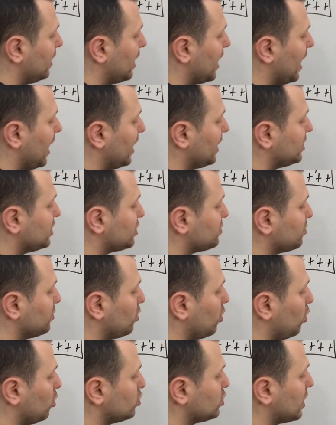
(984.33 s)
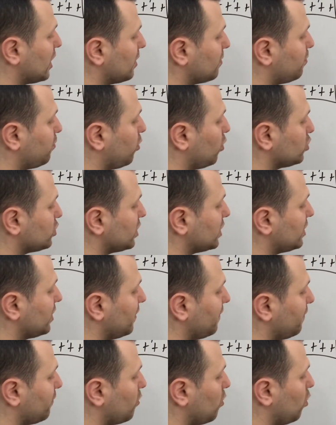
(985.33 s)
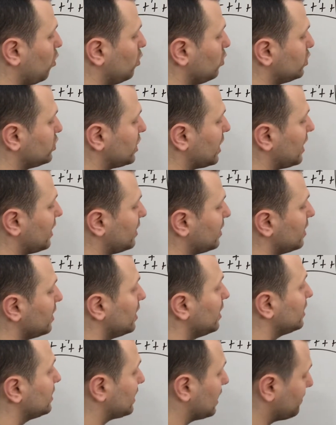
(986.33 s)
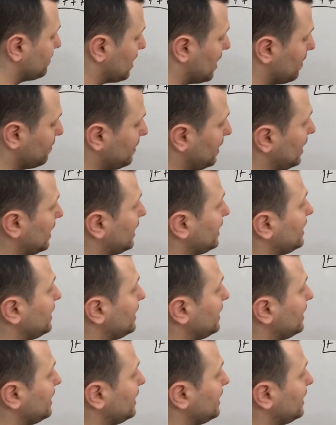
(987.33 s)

L cismi ne olacak? Pozitif olacak tamamıyla.